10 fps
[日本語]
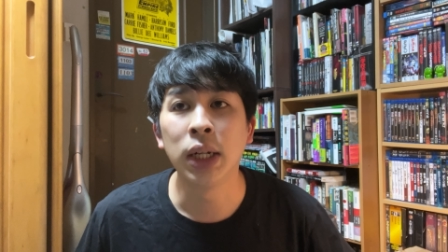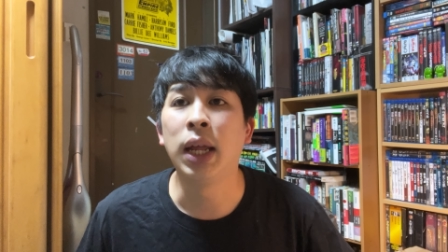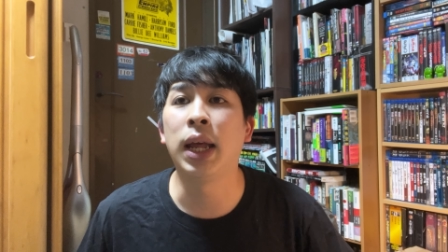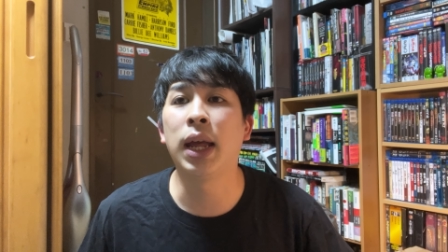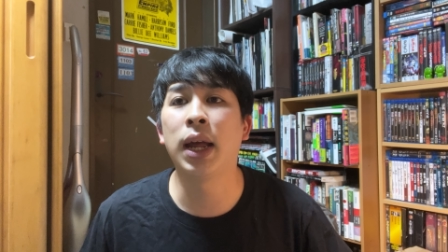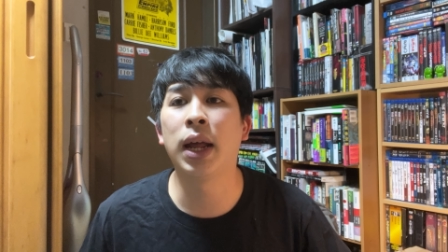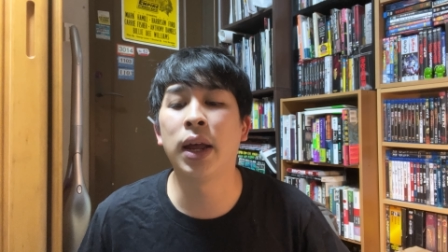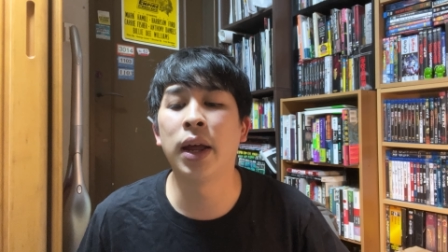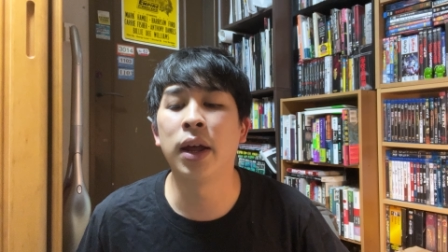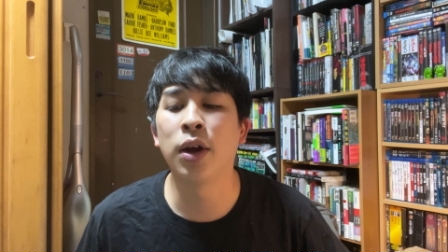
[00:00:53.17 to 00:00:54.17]

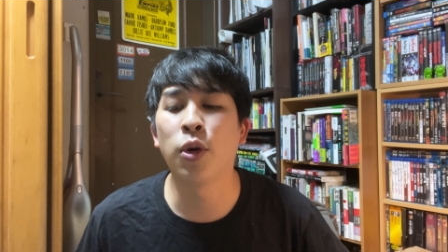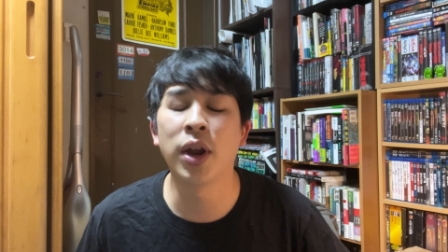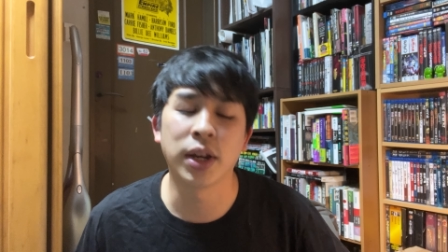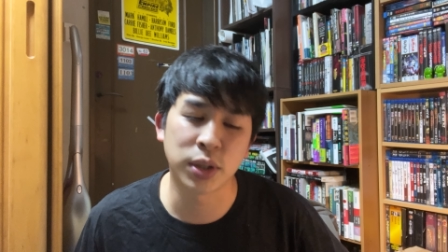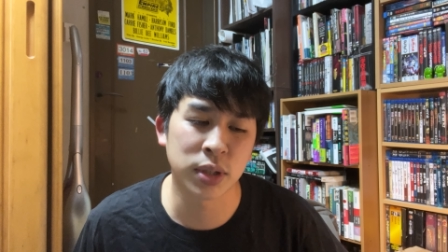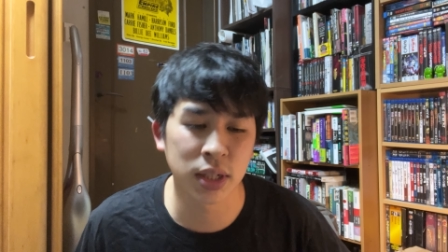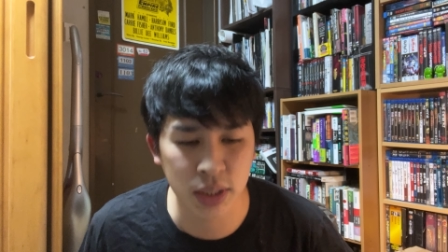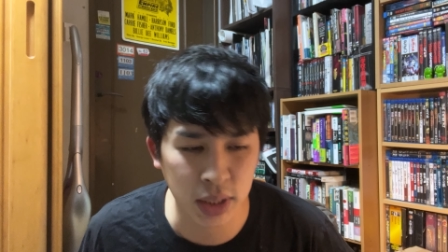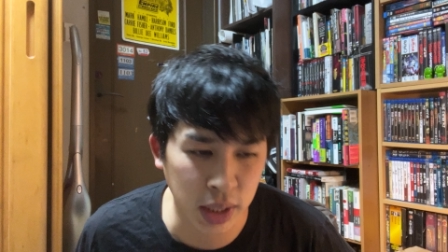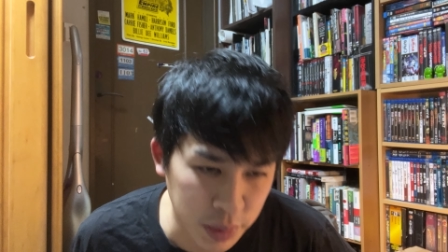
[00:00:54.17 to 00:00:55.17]
えー、お話をさせ
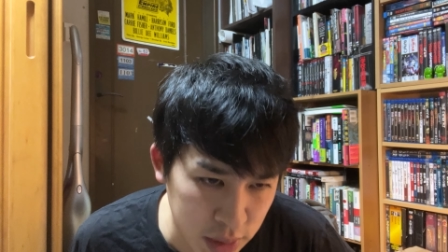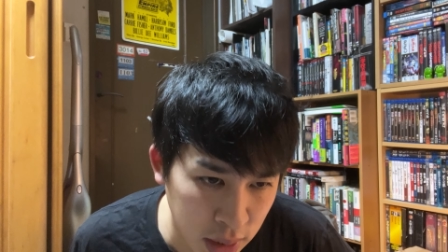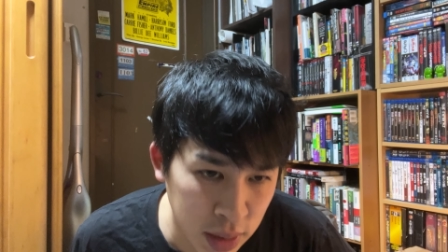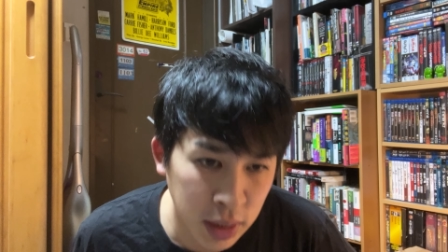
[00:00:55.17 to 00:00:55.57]
ていただきました。